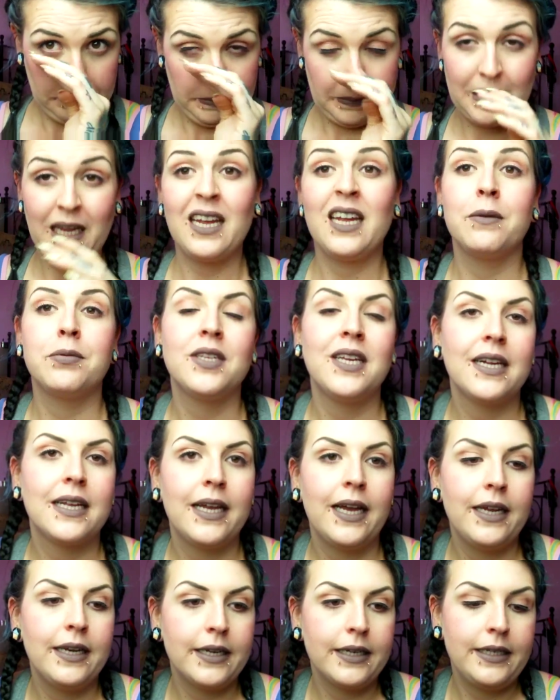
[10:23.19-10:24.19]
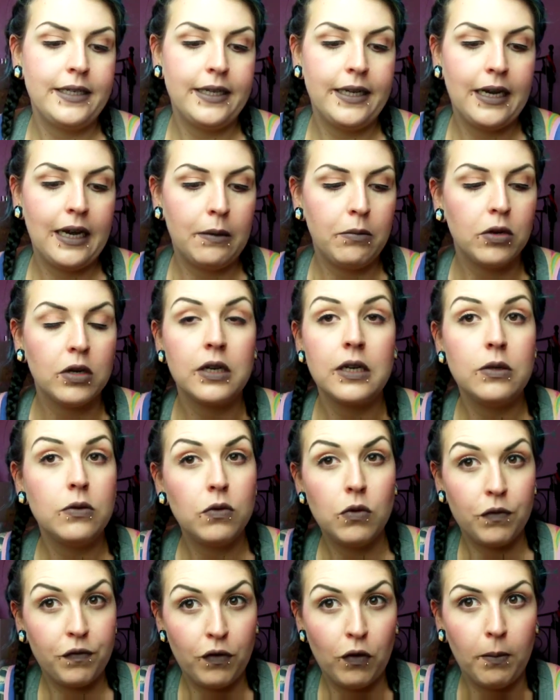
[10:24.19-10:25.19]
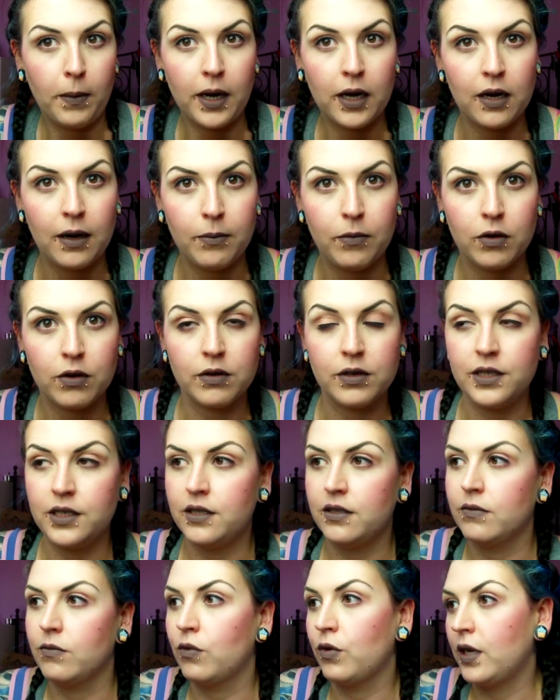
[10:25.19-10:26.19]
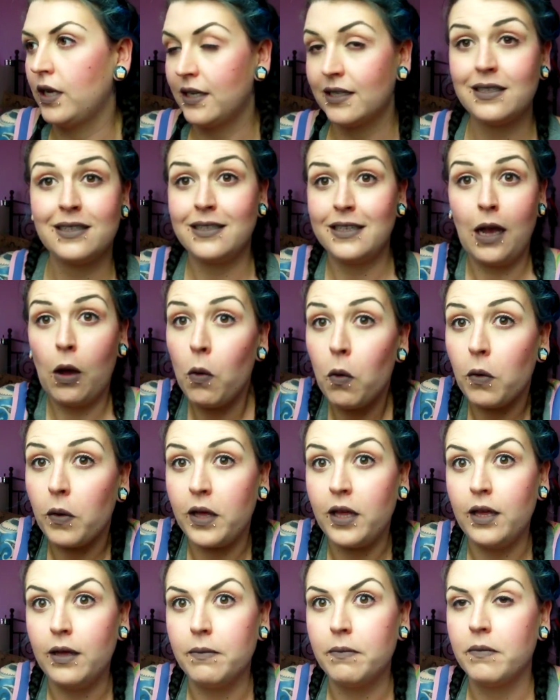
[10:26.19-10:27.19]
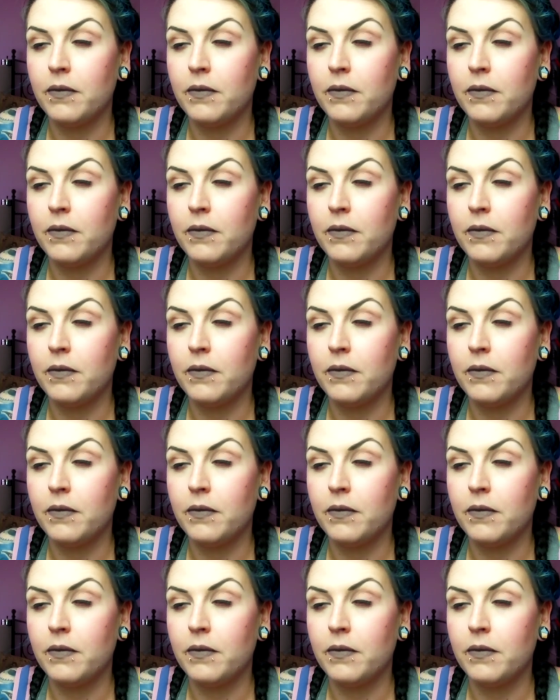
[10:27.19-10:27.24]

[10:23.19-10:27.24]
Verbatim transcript: Dann gibt es halt keine richtigen Klamotten, nur Flummerklamotten diesen Monat. Das ist auch okay.